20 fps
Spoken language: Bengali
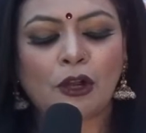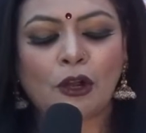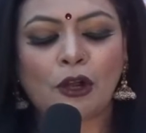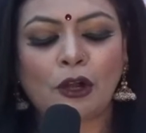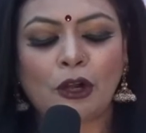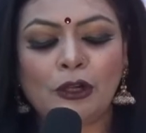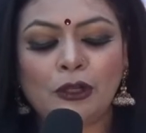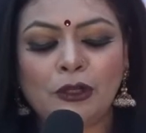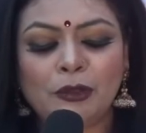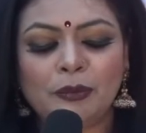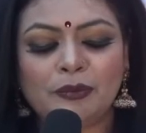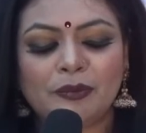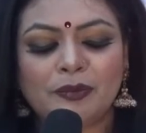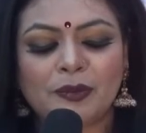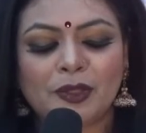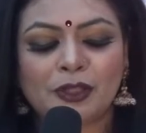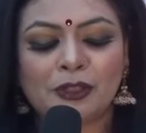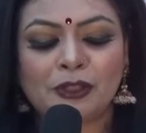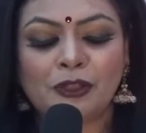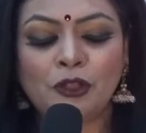কলম
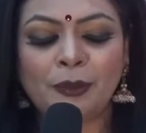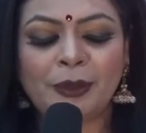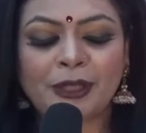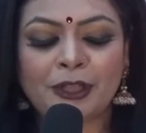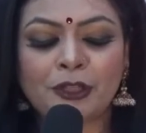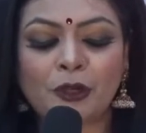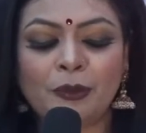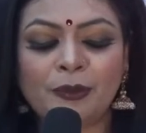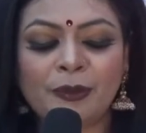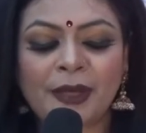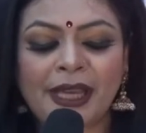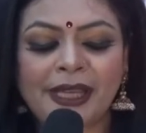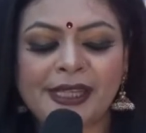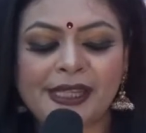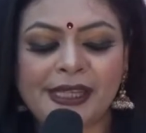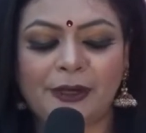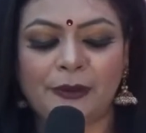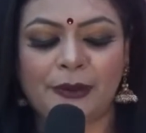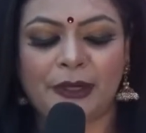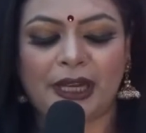তুমি থমকে
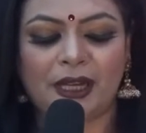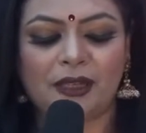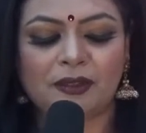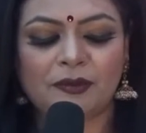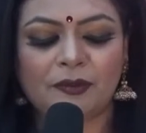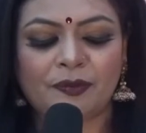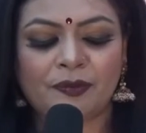যেও না